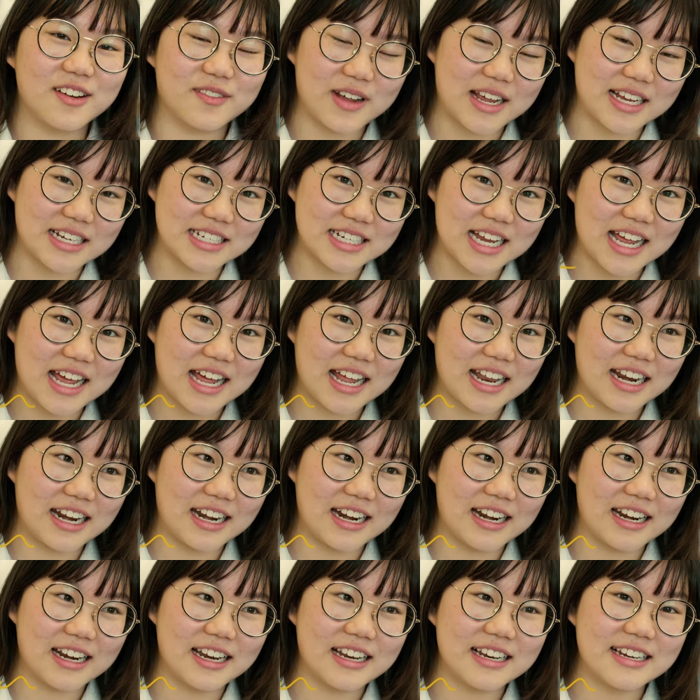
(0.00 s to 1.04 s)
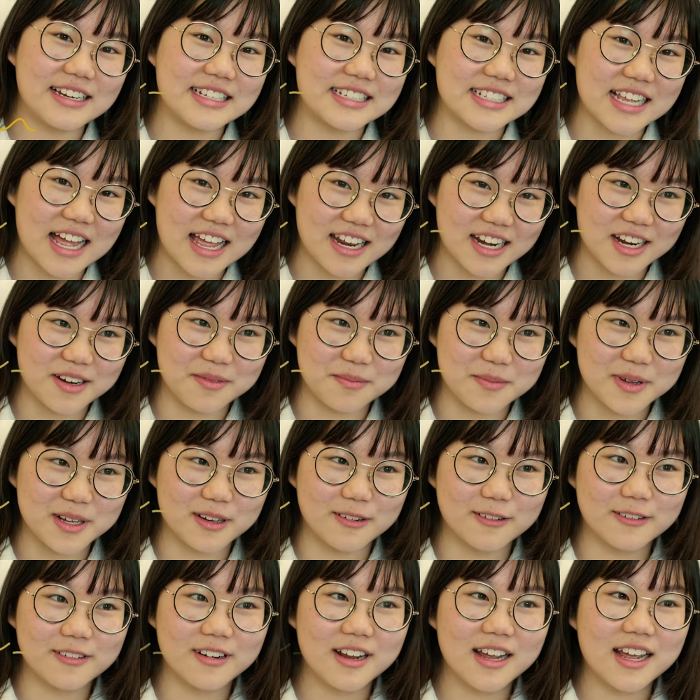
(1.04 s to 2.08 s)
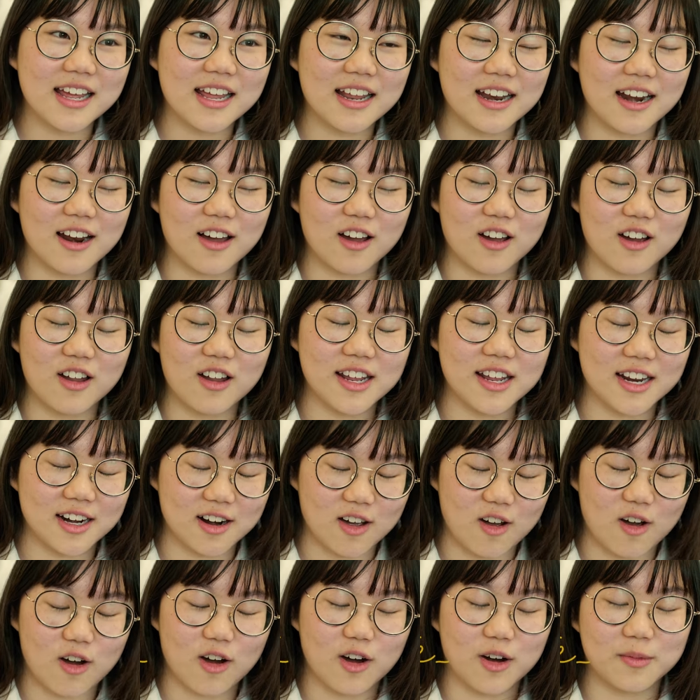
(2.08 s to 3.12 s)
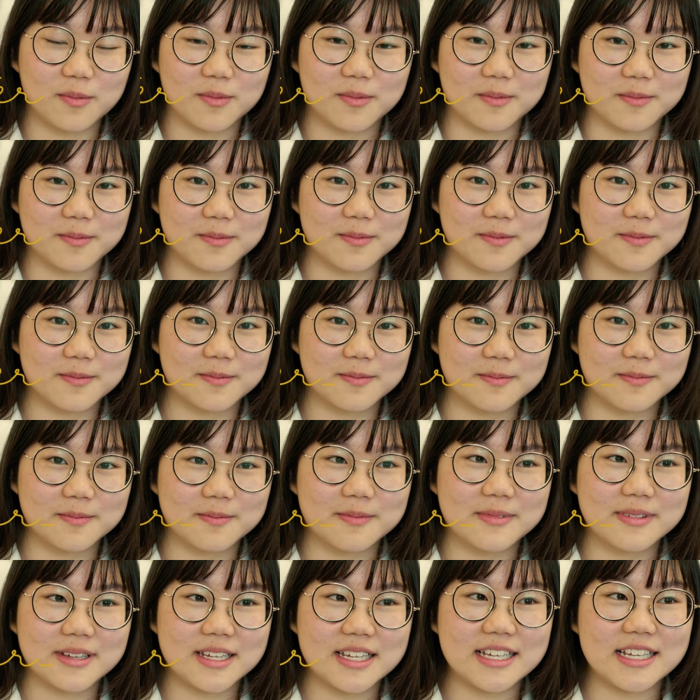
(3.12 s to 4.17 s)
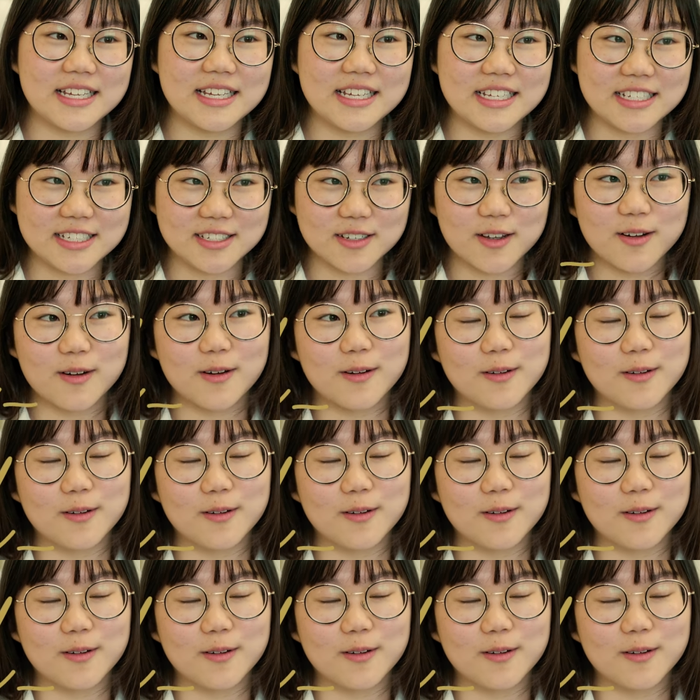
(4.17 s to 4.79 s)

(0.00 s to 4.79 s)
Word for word: ยนแฟชั่นดีไซน์แอนด์บิลแล้เรียนคอม อีโซ